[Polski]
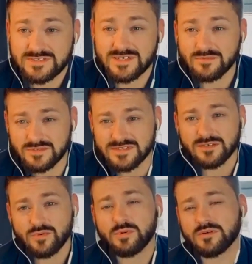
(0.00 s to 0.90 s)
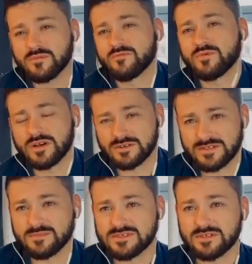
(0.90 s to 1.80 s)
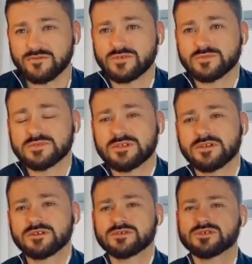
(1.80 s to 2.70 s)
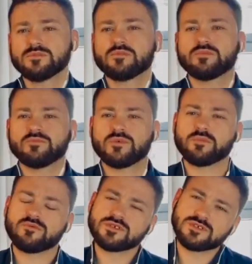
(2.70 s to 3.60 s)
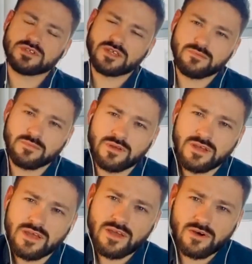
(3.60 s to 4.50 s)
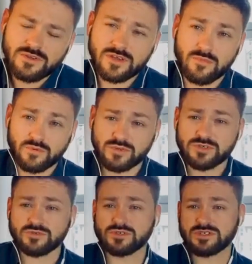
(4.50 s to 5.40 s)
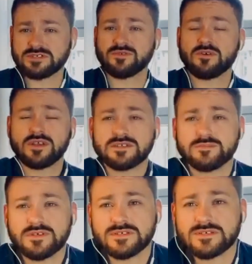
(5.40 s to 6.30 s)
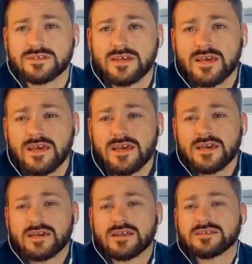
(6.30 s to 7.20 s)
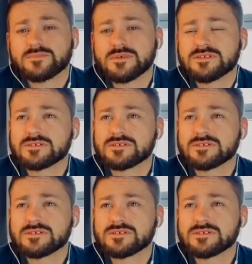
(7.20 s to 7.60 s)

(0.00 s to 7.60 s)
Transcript: Zanim, zanim opowiem o w ogóle koncepcji znaków rozpoznania, to chciałbym Wam powiedzieć o takim, o takim autorze, który się nazywa René Spitz. I René Spitz